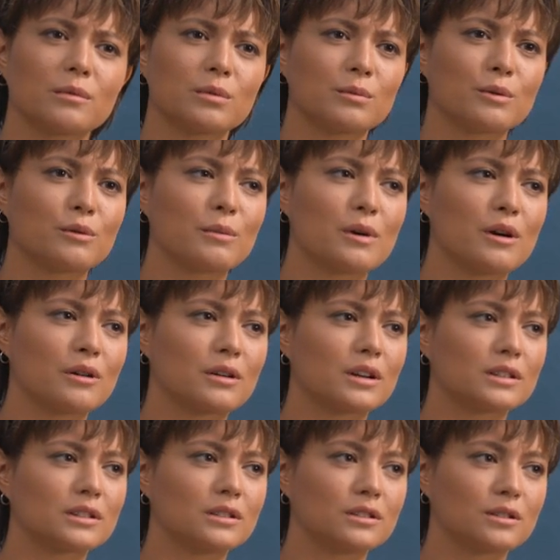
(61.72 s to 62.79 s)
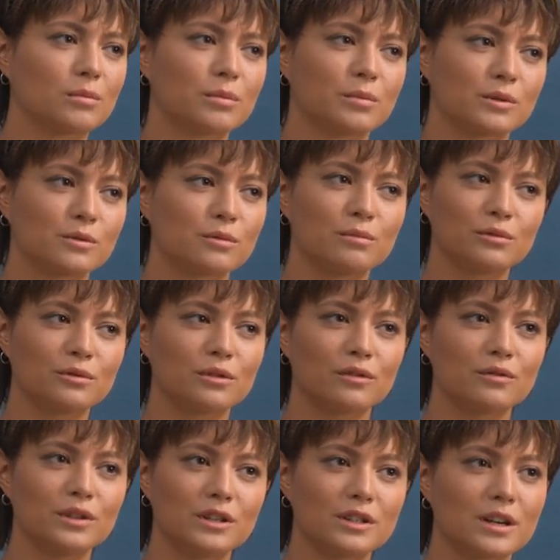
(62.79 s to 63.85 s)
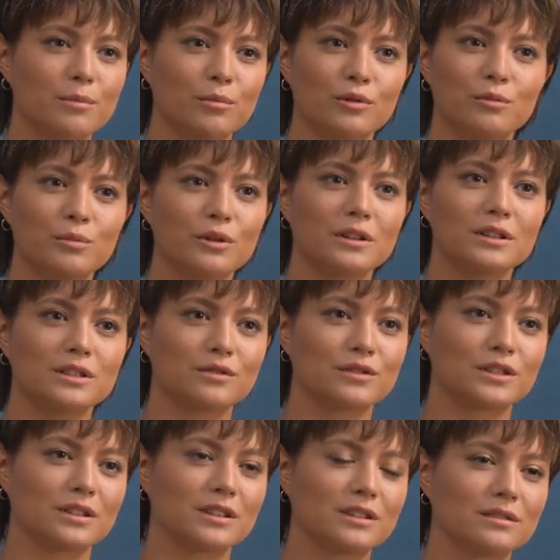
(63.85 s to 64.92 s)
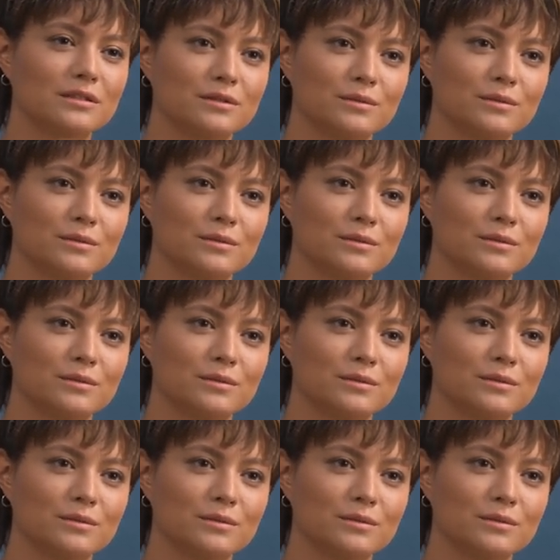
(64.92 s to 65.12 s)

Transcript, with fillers: jakbym ją miała mhm. określić, to po prostu buntownicza, pogubiona dziewczyna.